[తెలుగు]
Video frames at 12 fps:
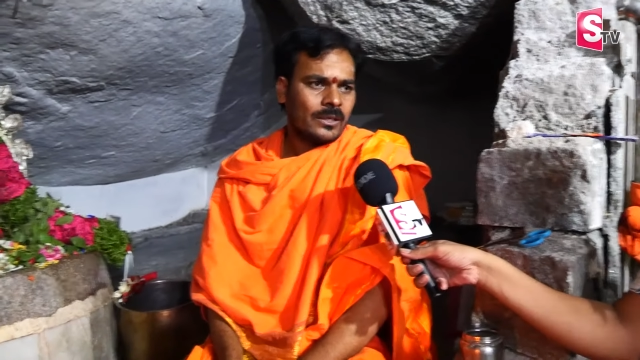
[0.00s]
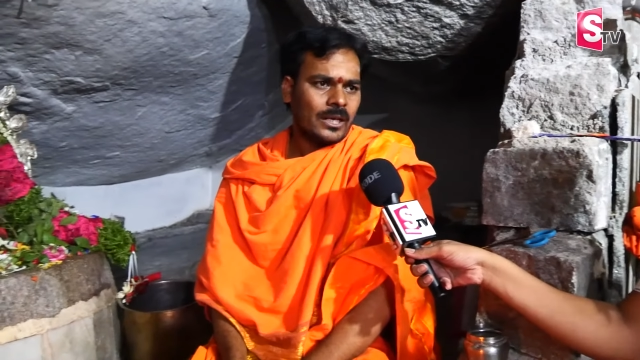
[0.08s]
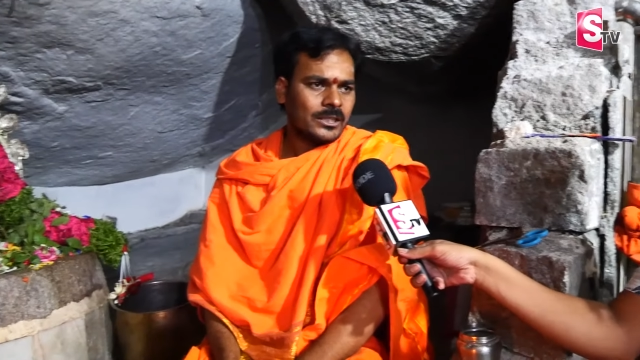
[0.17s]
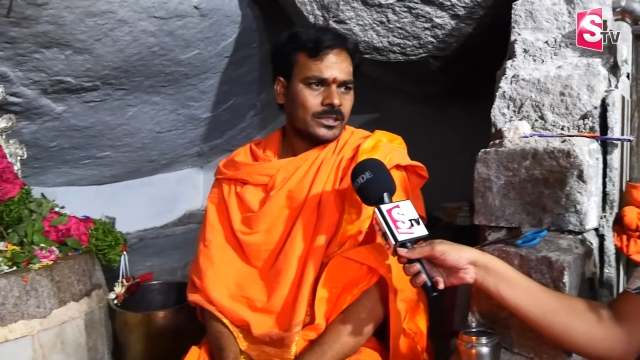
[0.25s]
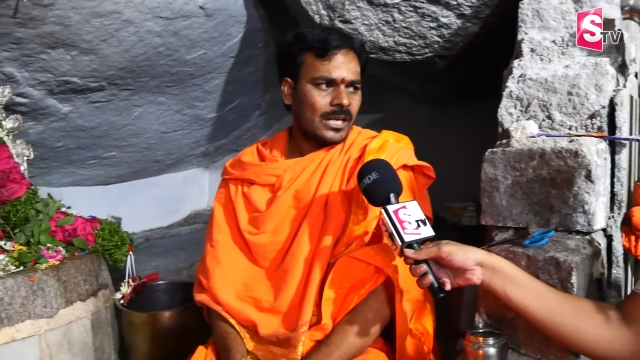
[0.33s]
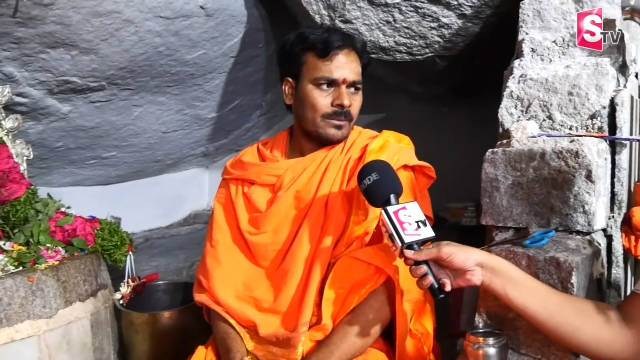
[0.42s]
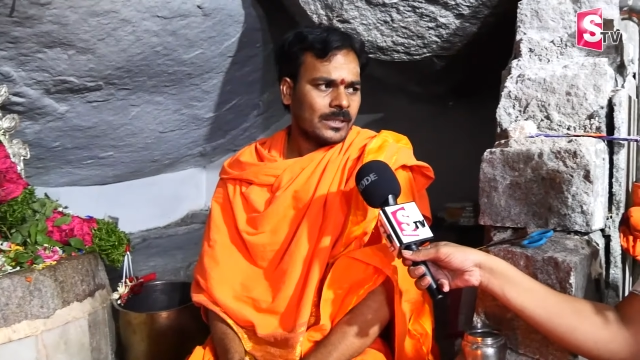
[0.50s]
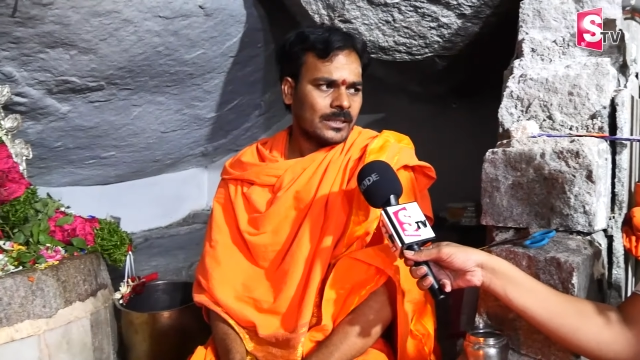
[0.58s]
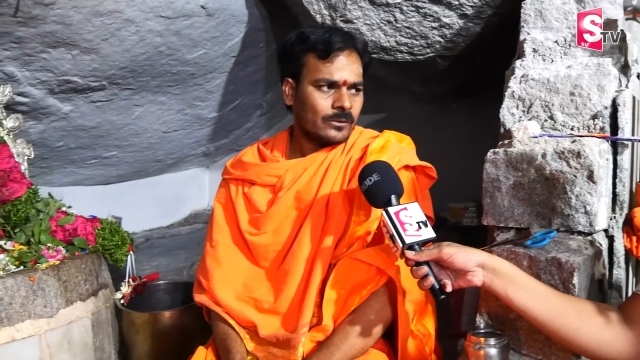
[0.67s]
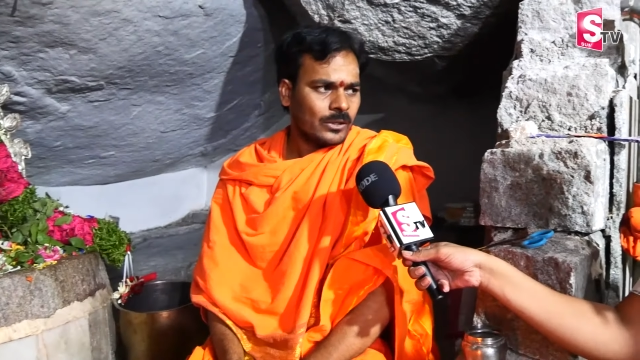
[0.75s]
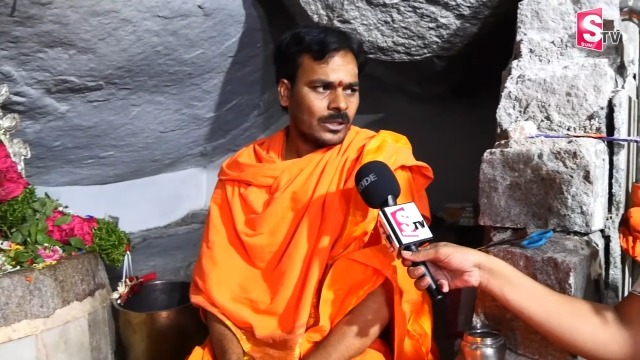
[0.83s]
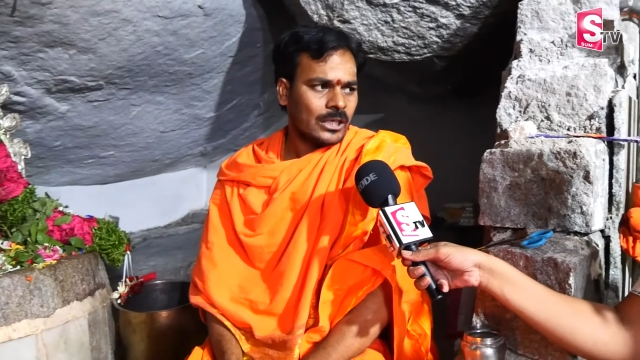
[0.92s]
లక్షల
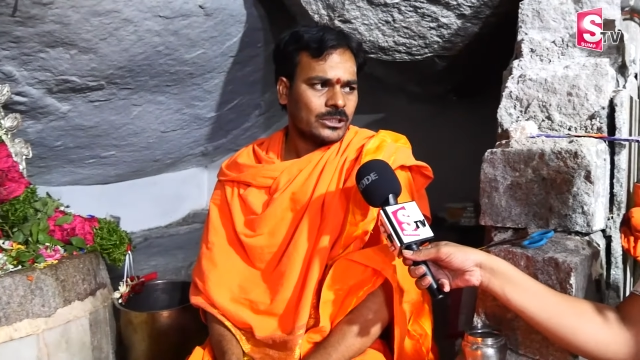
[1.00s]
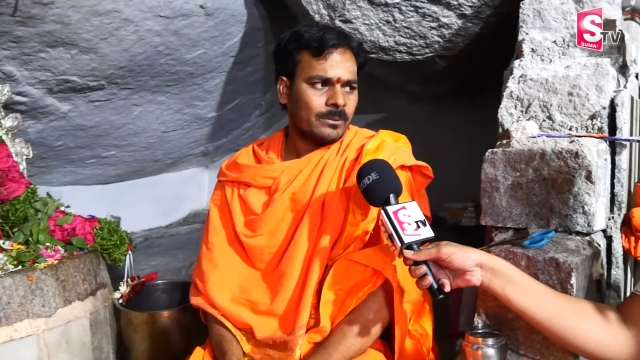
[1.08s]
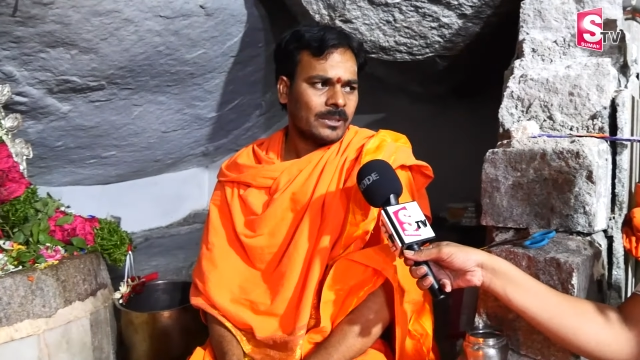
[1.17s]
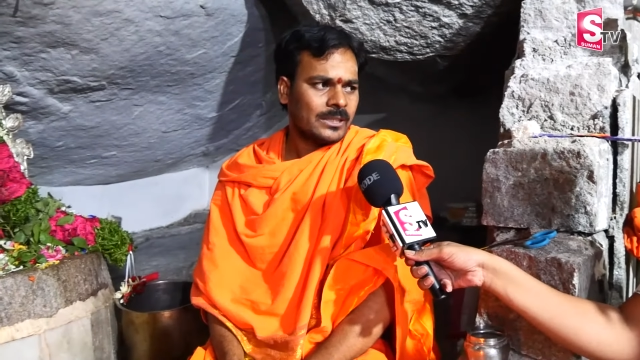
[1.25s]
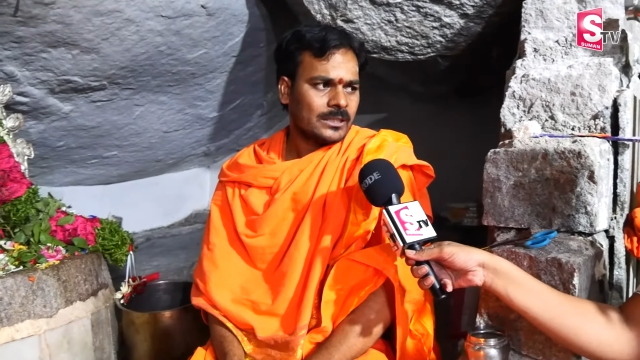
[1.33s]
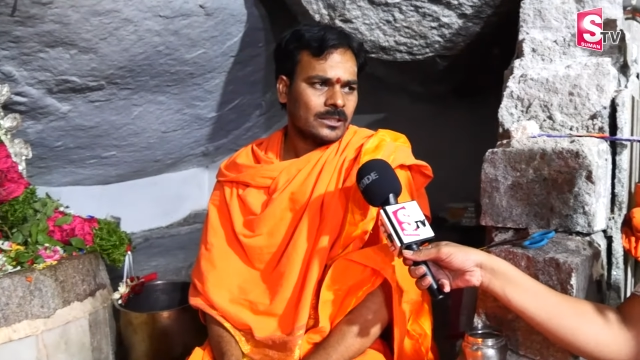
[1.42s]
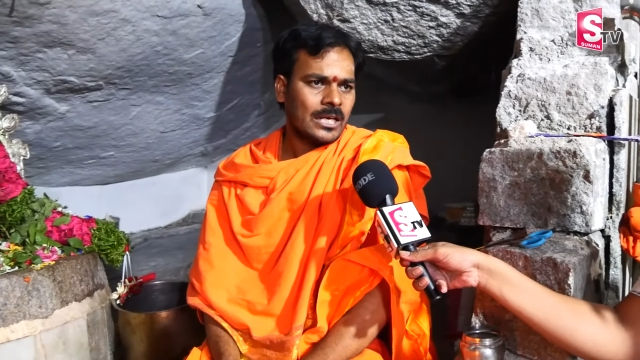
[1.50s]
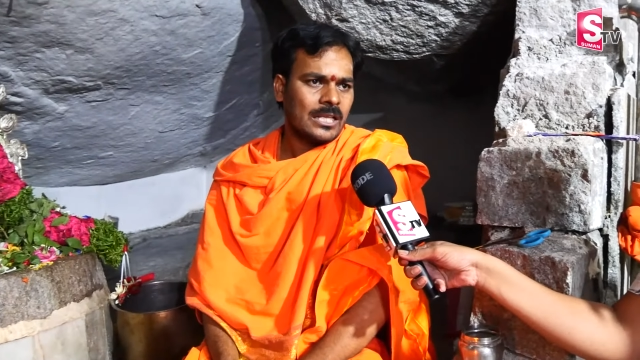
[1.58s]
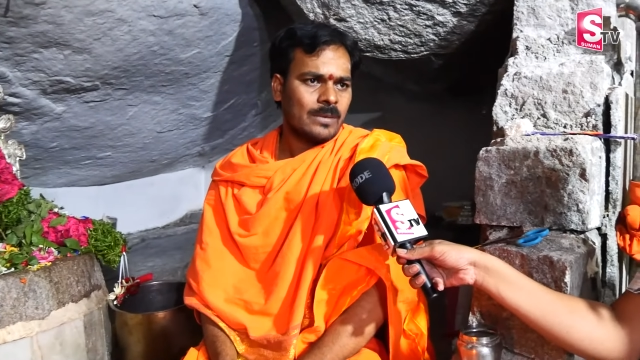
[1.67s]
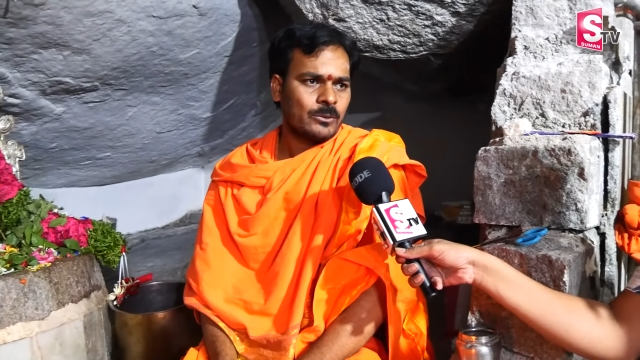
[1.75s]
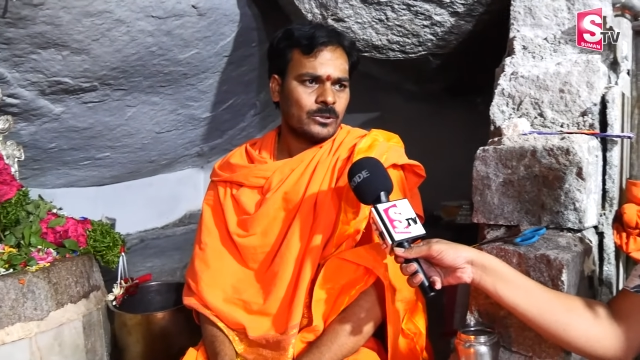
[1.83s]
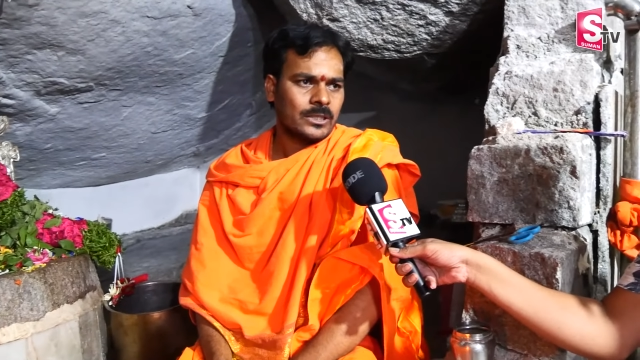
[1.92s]
మంది ఒక లక్ష మంది
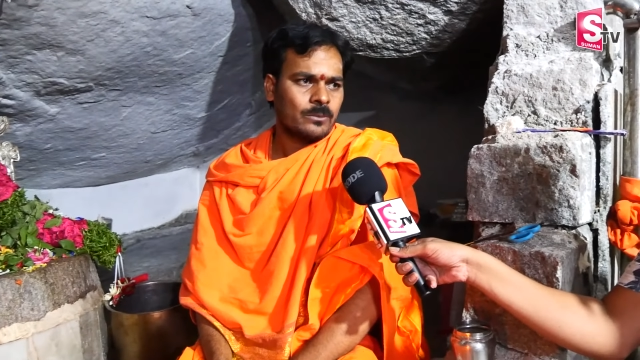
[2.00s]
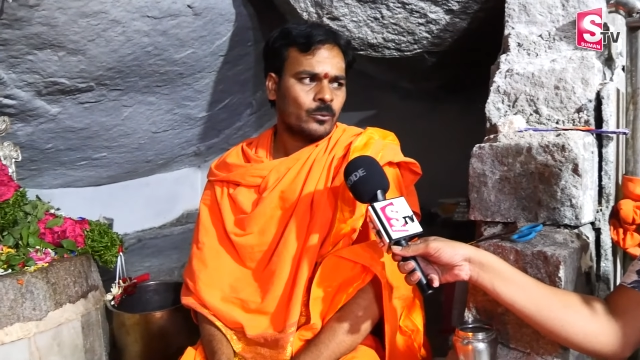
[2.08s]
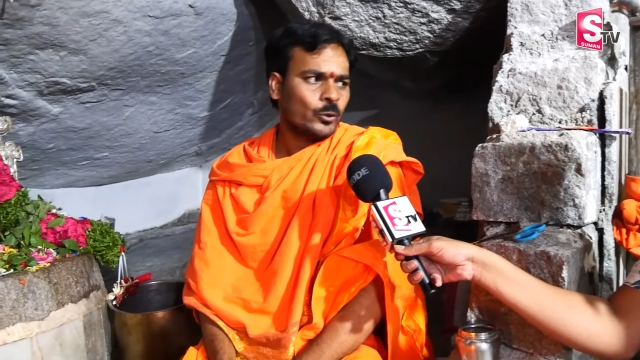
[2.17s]
దాదాపు వస్తారు